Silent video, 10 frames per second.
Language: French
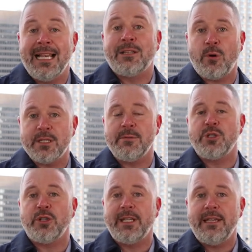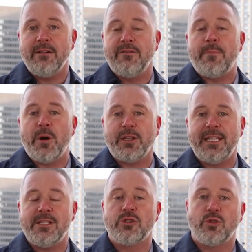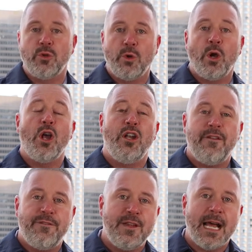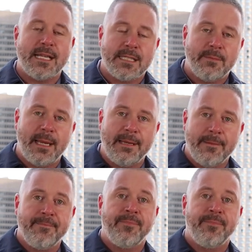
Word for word: La troisième journée va porter sur le financement